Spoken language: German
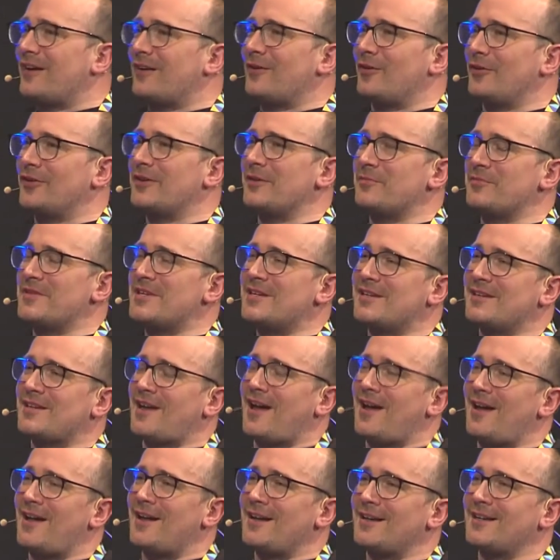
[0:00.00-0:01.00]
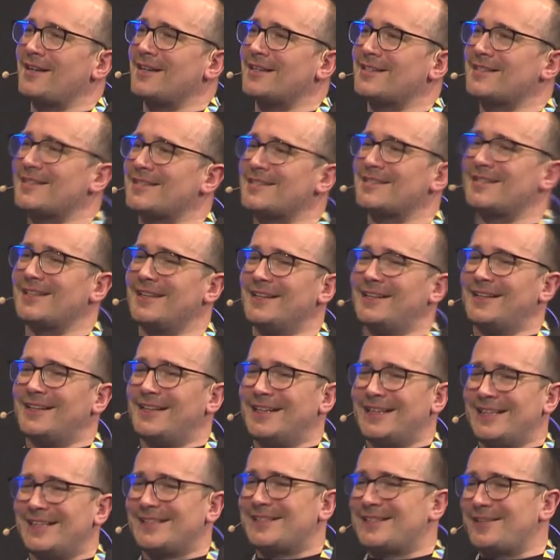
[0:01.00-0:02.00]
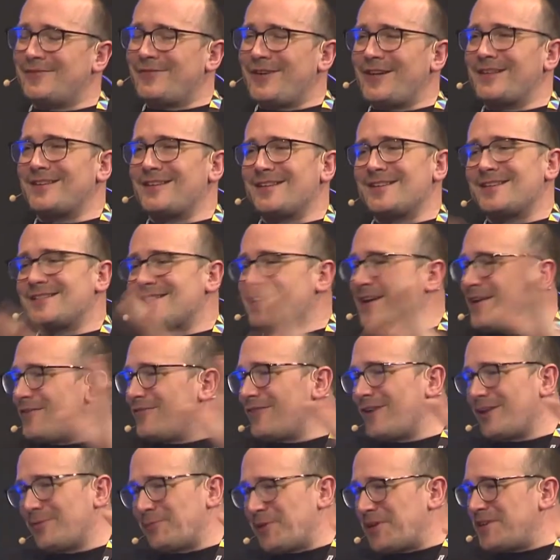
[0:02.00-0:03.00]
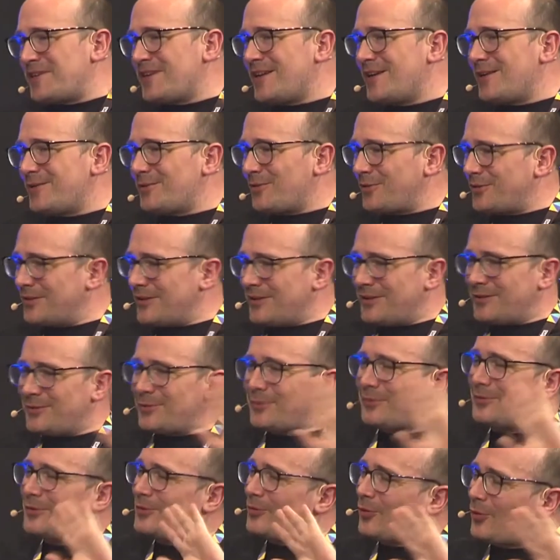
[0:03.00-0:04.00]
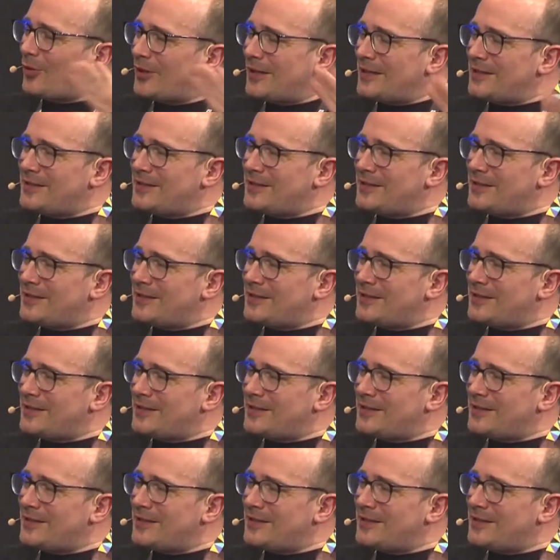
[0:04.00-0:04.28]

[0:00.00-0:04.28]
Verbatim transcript: Und im Digitalen ist, es, ist die Welt ja sehr fragmentiert und deutlich.